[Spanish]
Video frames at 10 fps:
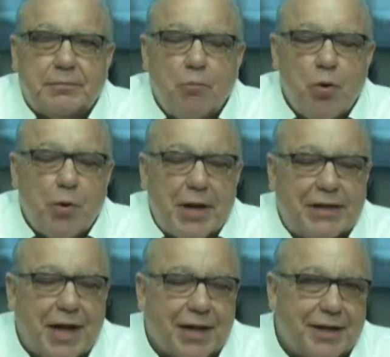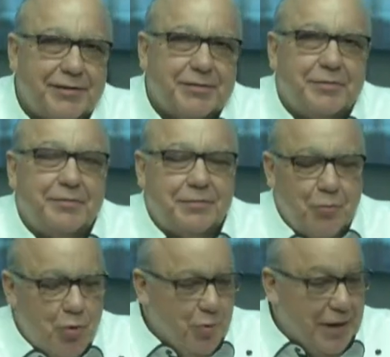Muy buenas tardes,
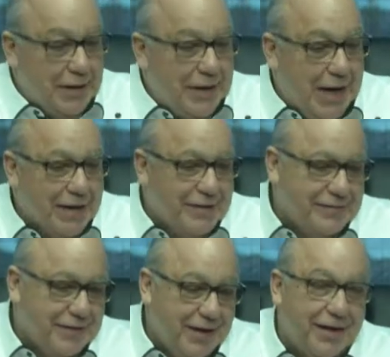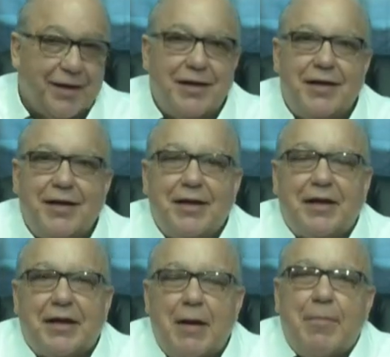muy buenas tardes y
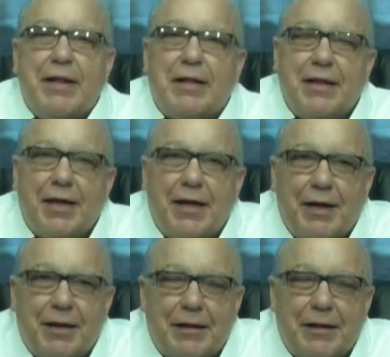realmente